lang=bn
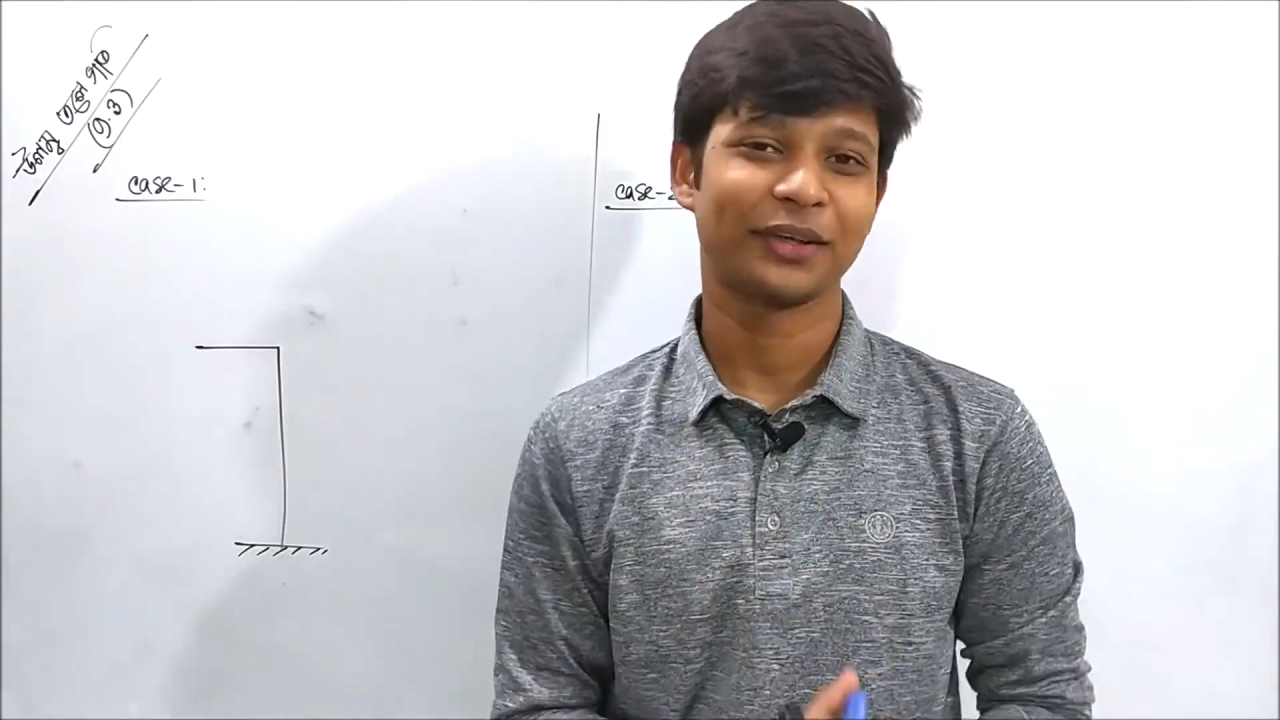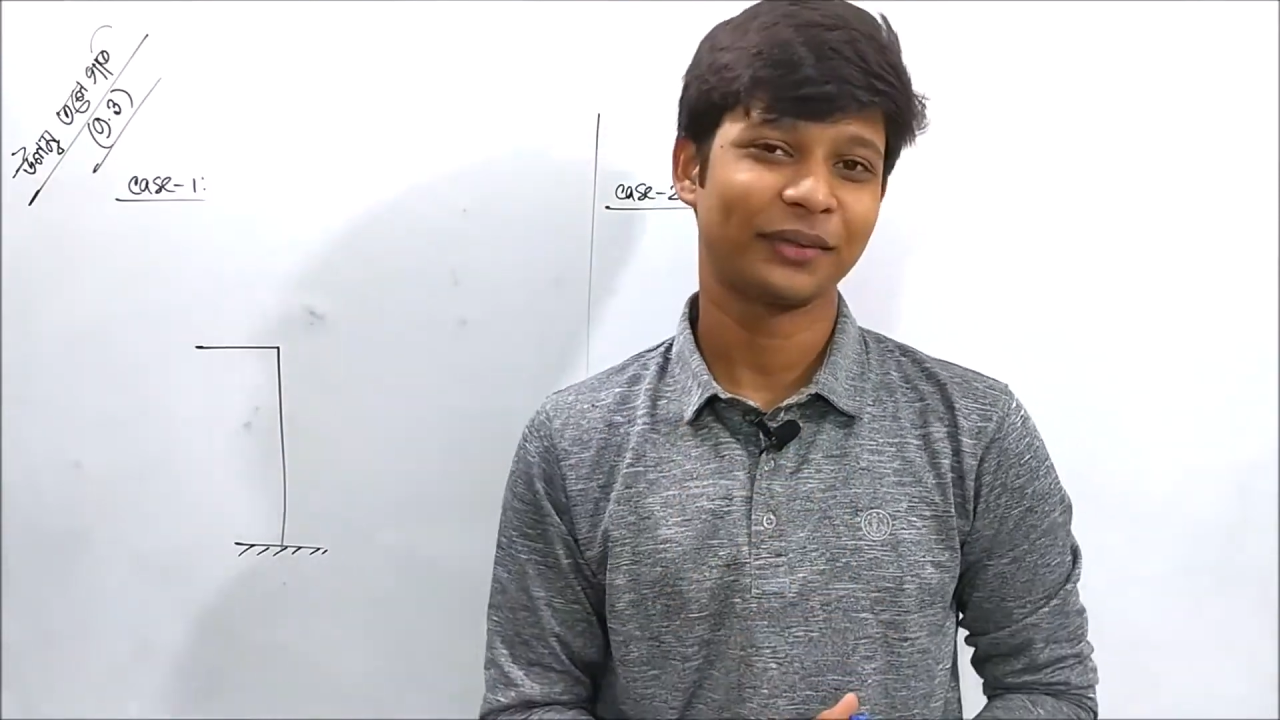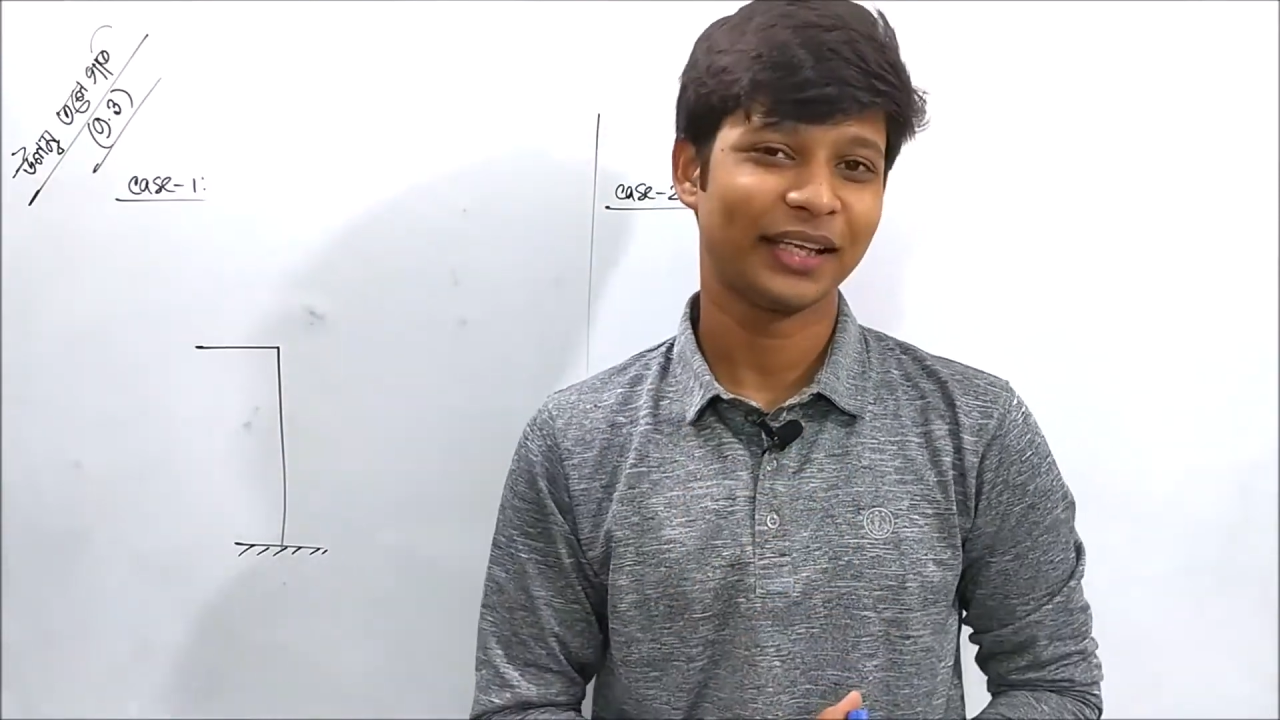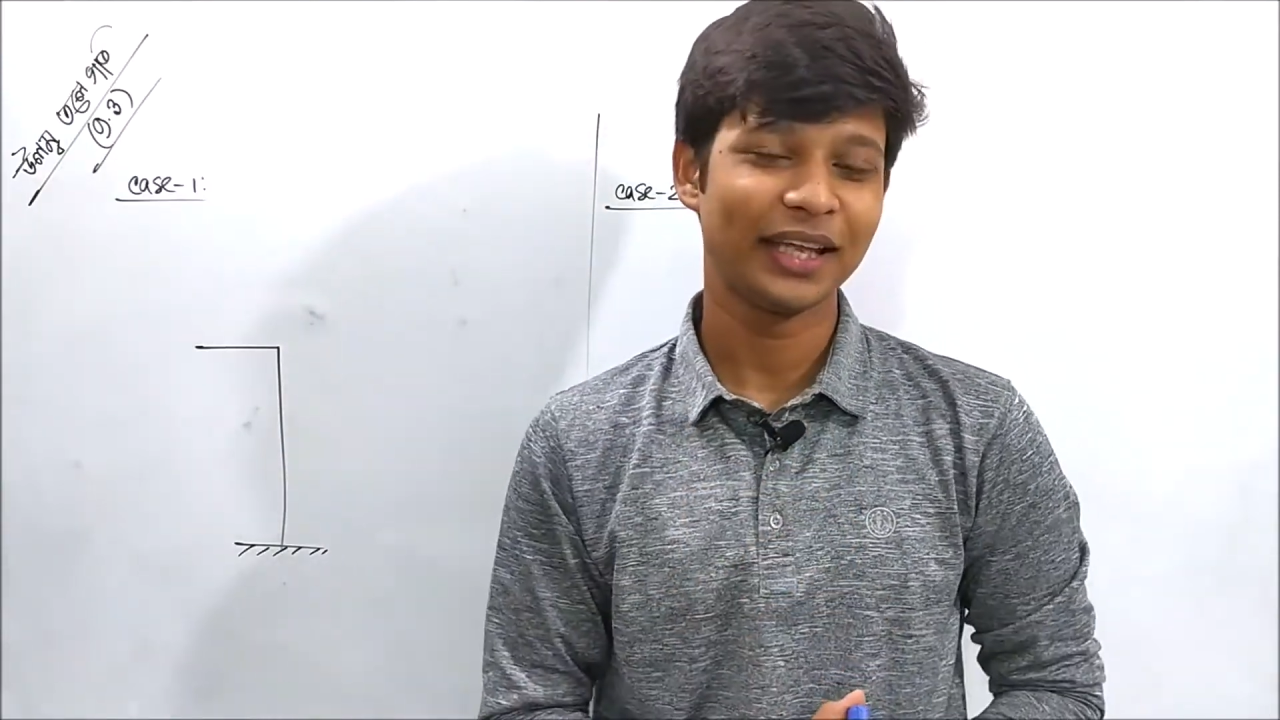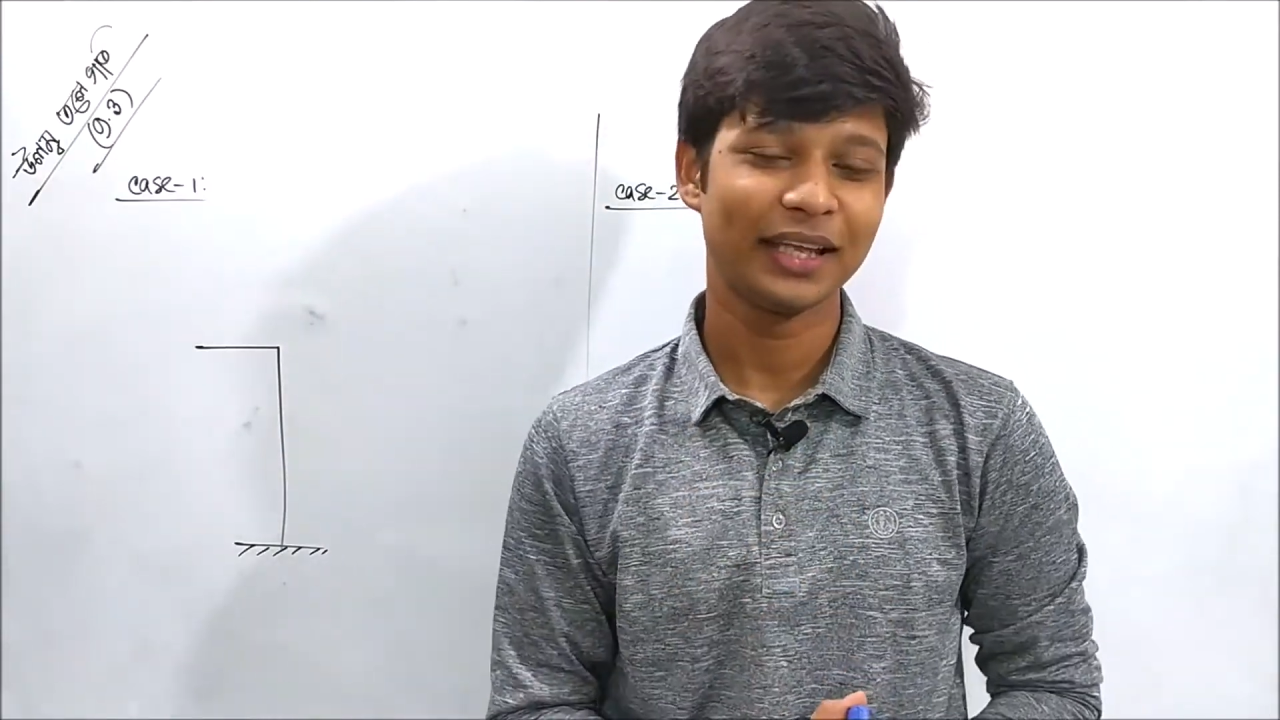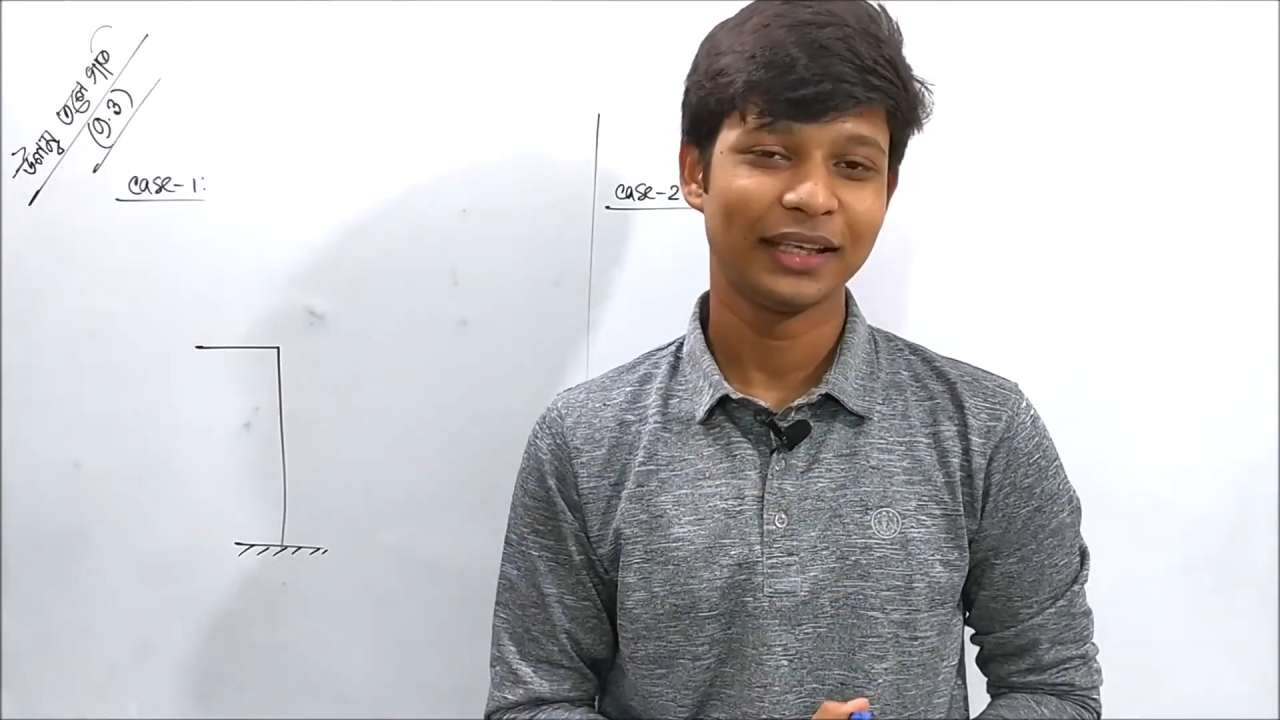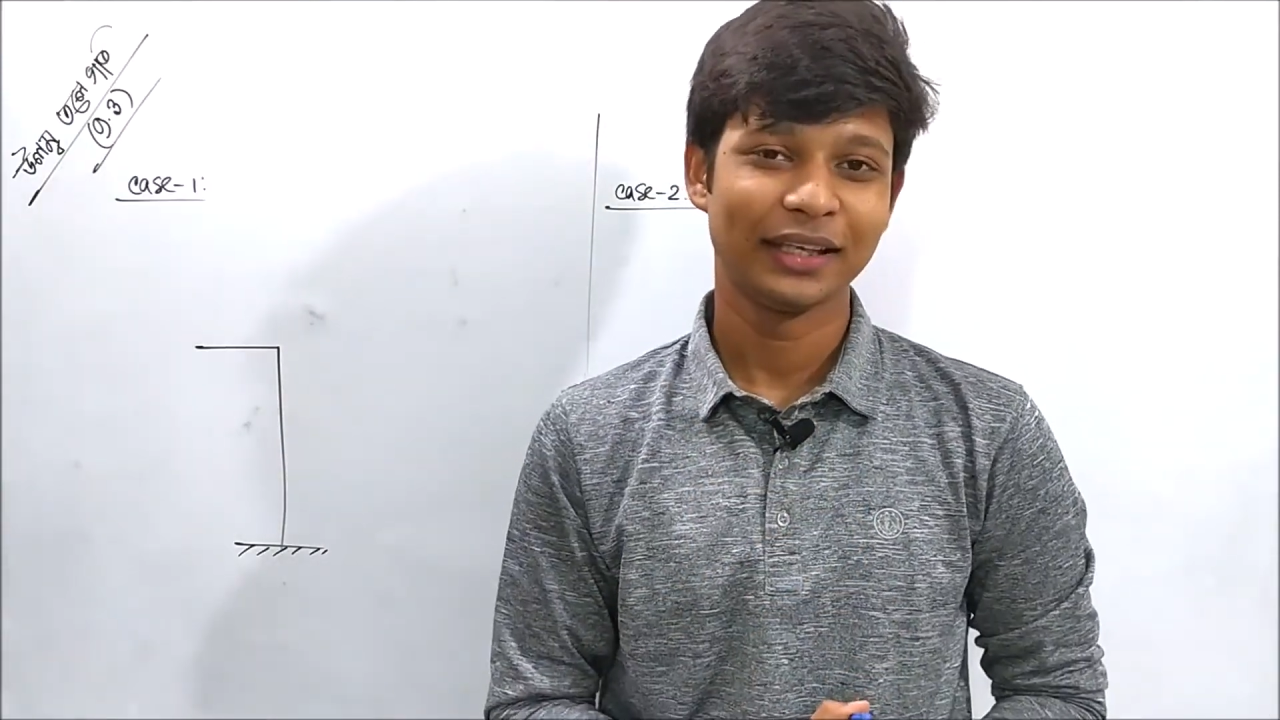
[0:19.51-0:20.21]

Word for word: একটা অধ্যায়